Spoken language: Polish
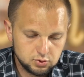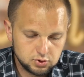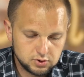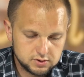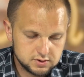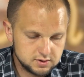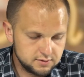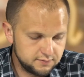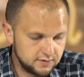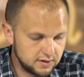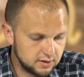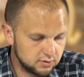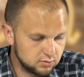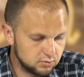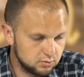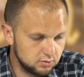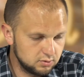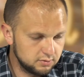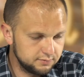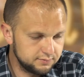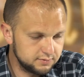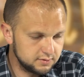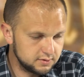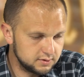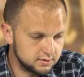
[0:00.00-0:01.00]
Dużo jest
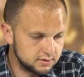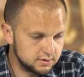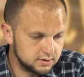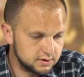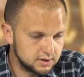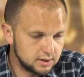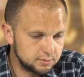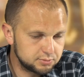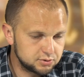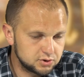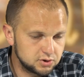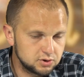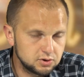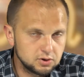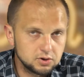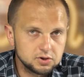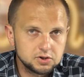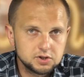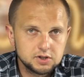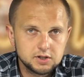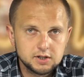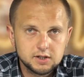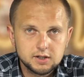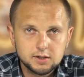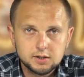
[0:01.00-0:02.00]
kwiatków. Ja
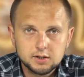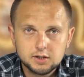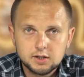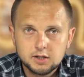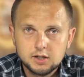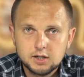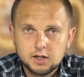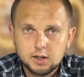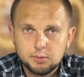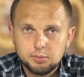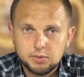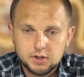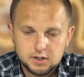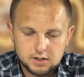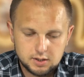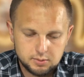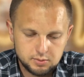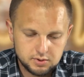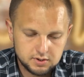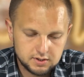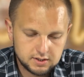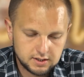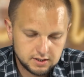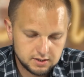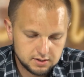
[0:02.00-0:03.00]
przytoczę kilka
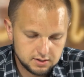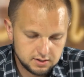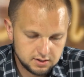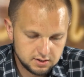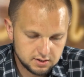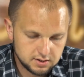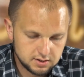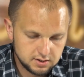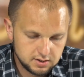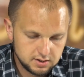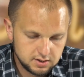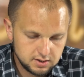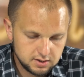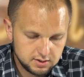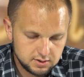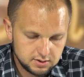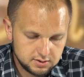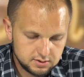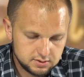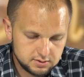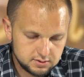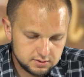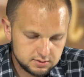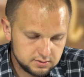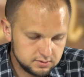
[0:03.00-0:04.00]
parlamentarnych.
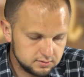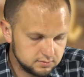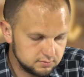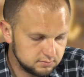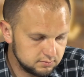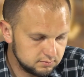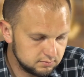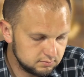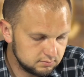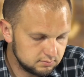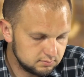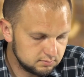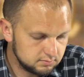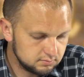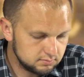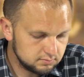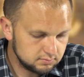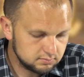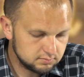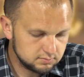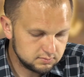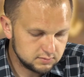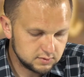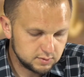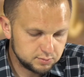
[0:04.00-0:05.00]
E,
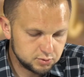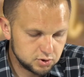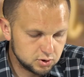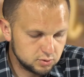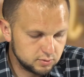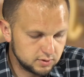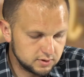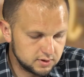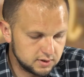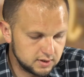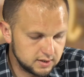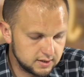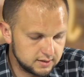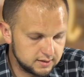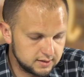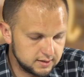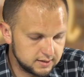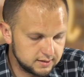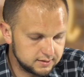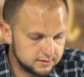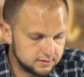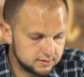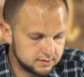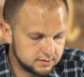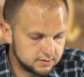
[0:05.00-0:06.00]
na przykład
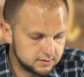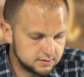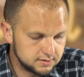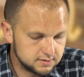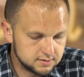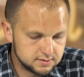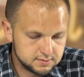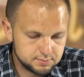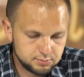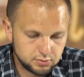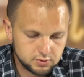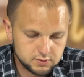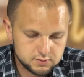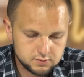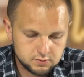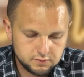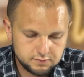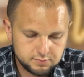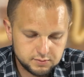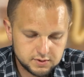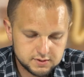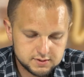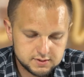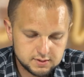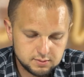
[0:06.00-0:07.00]
jeden z e,
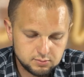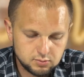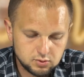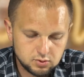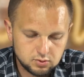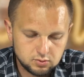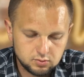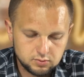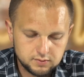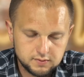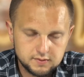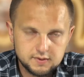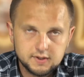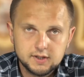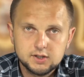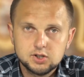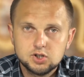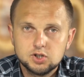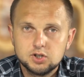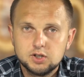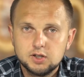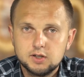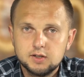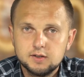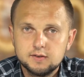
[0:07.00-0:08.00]
posłów ma samochód za
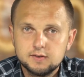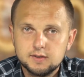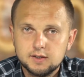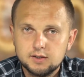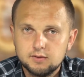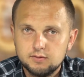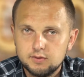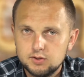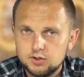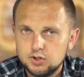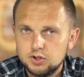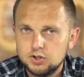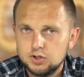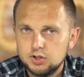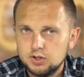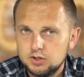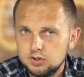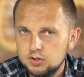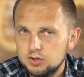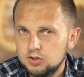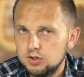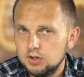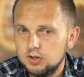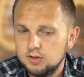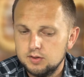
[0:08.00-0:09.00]
420
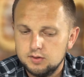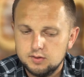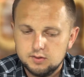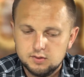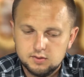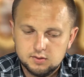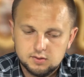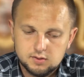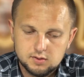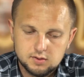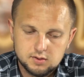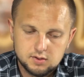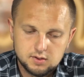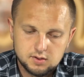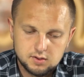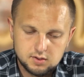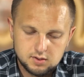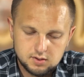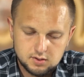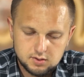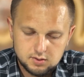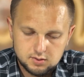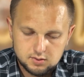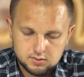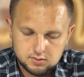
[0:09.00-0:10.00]
tysięcy.
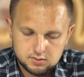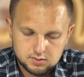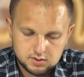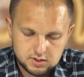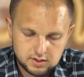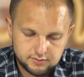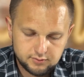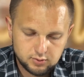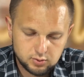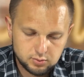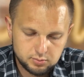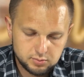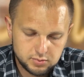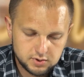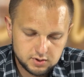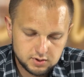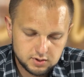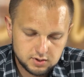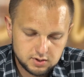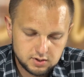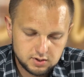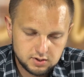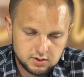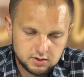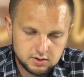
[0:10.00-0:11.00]
Kawał
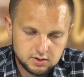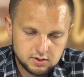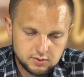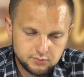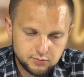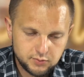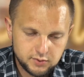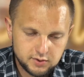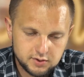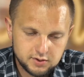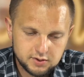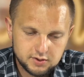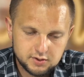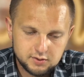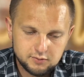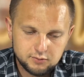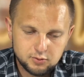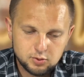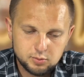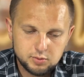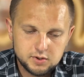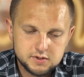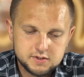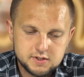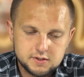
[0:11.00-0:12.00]
bryki. E, w
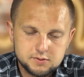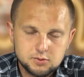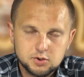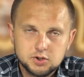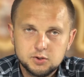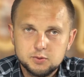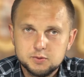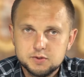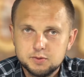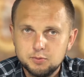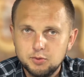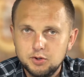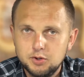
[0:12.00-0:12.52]
rubryce co się